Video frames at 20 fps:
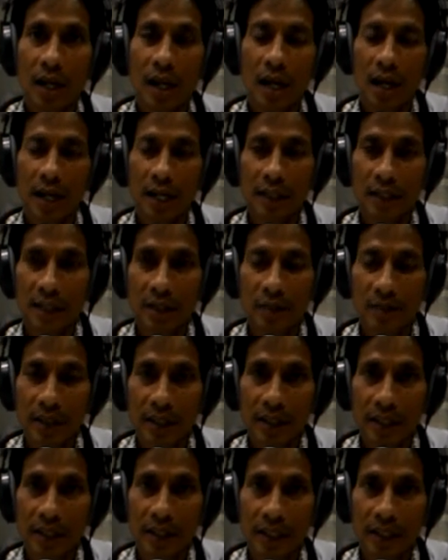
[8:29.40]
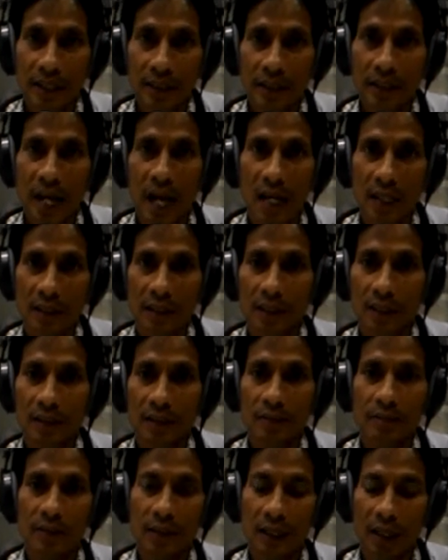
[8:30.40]
Hanya mereka yang
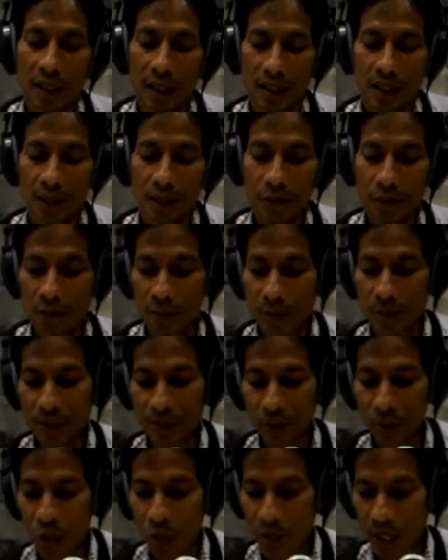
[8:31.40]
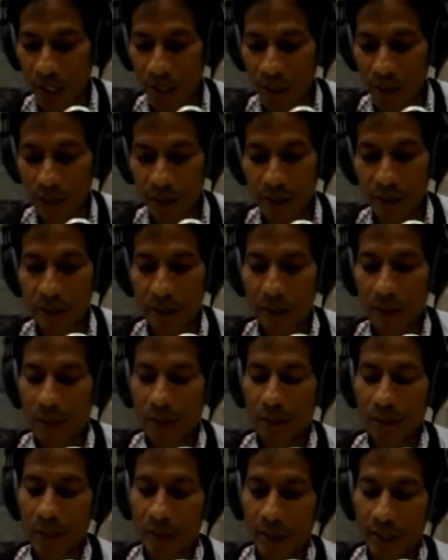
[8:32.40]
taat menjalankan firman Tuhan,
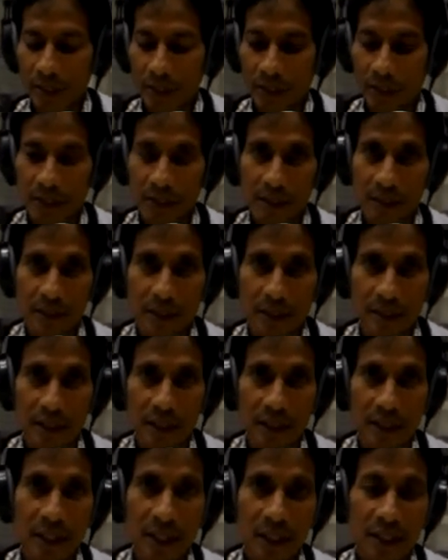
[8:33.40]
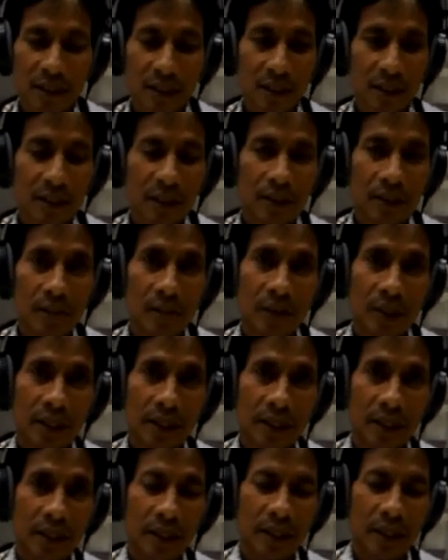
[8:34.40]
mereka yang setia,
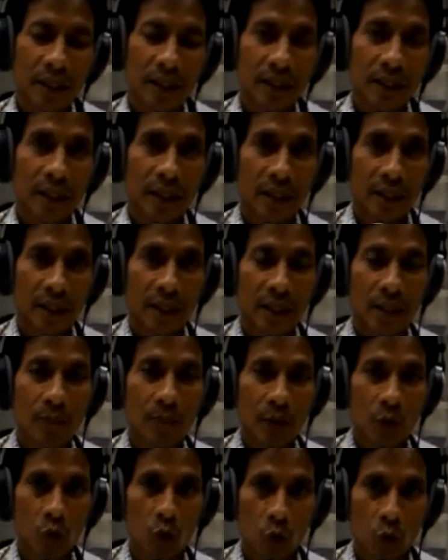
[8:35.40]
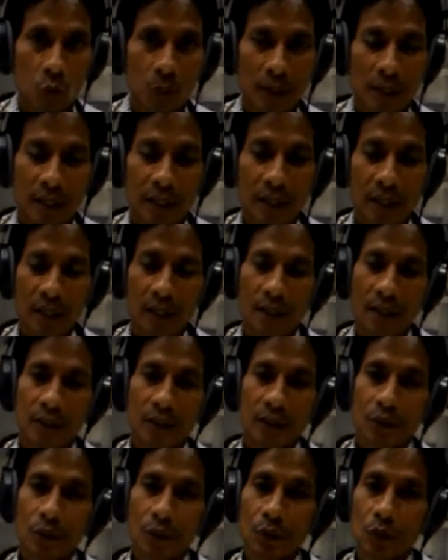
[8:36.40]
mereka yang rela berkorban
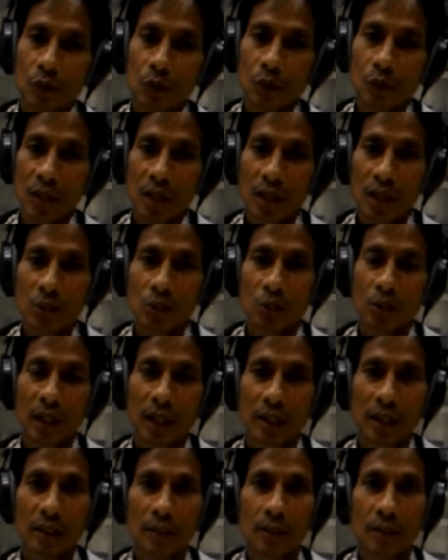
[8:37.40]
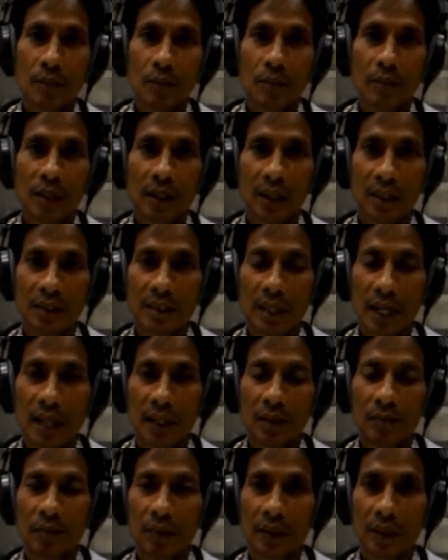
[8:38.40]
untuk melakukan
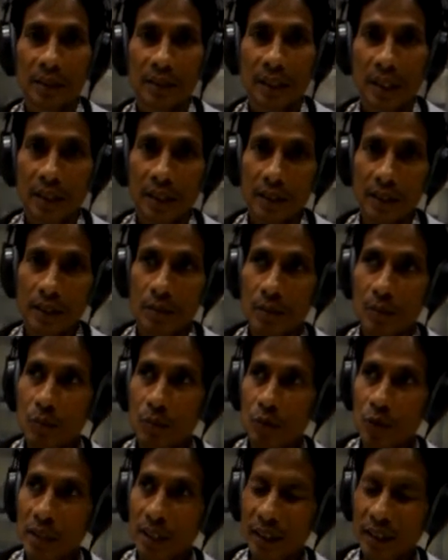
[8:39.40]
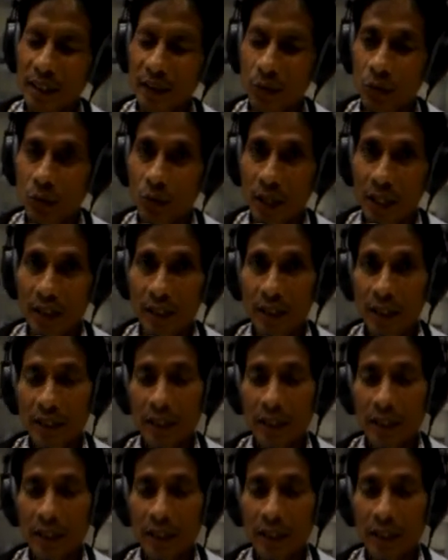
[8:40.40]
pekerjaan-pekerjaan yang memuliakan Tuhan,